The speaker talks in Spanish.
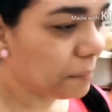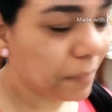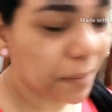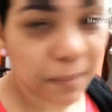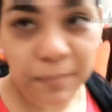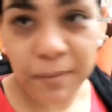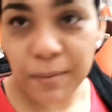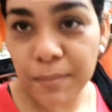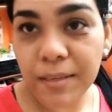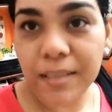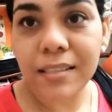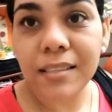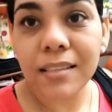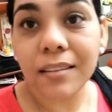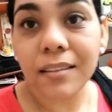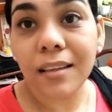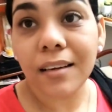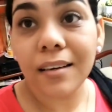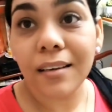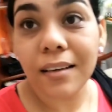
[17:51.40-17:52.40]
Pero me voy a
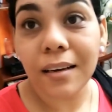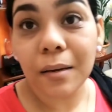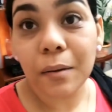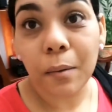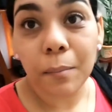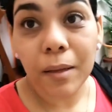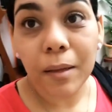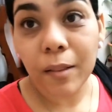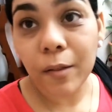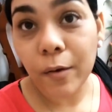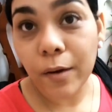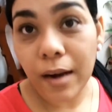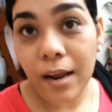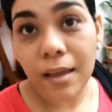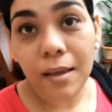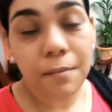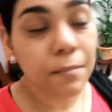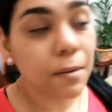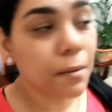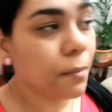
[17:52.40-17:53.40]
sentar en el comedor
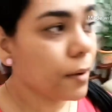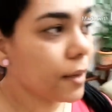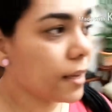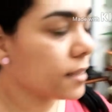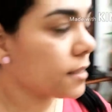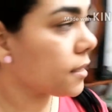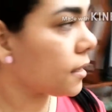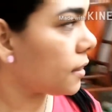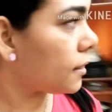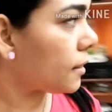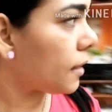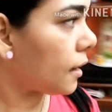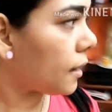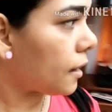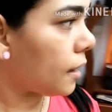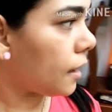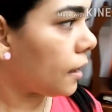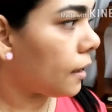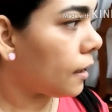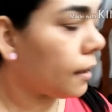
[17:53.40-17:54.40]
ahí, me voy a sentar
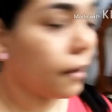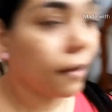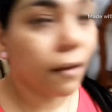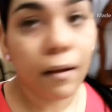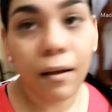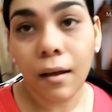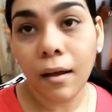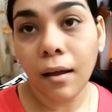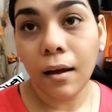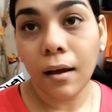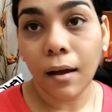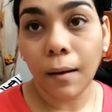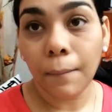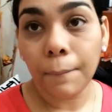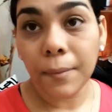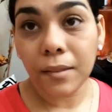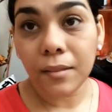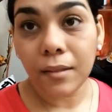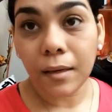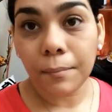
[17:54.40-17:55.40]
a, a
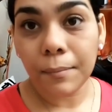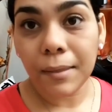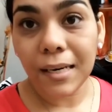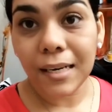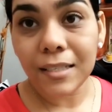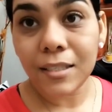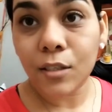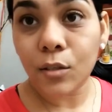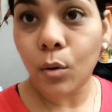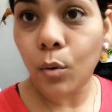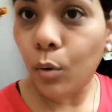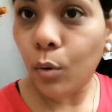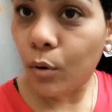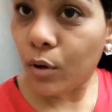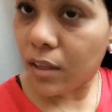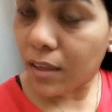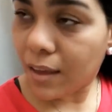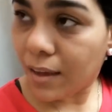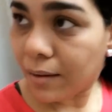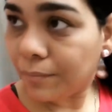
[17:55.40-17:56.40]
pintarme las
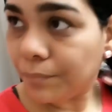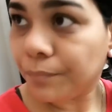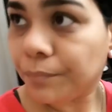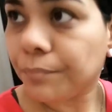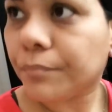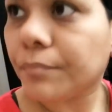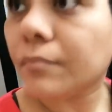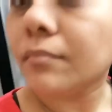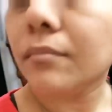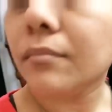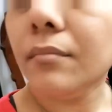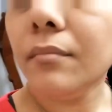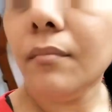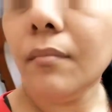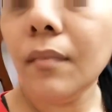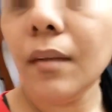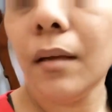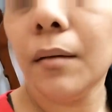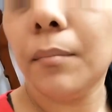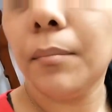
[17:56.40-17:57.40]
uñas.
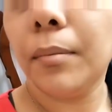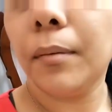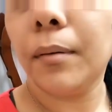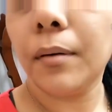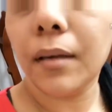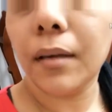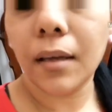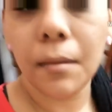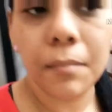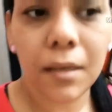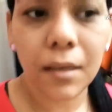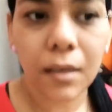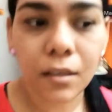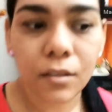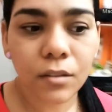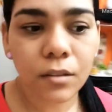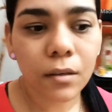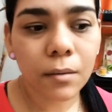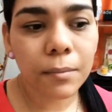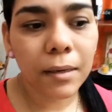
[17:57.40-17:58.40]
Porque
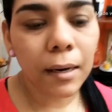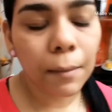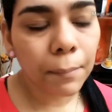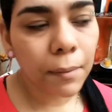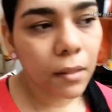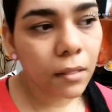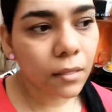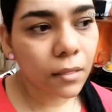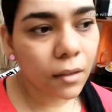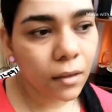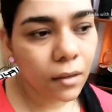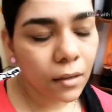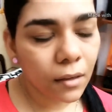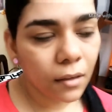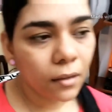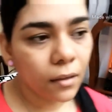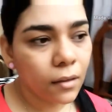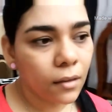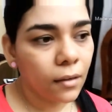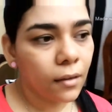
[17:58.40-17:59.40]
miren, yo me la
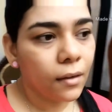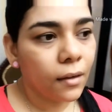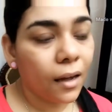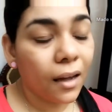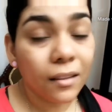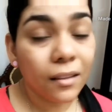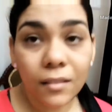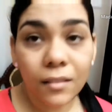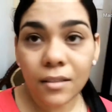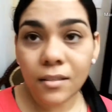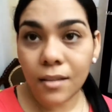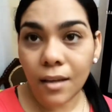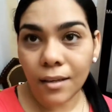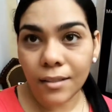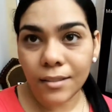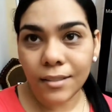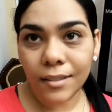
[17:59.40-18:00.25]
pinté antes de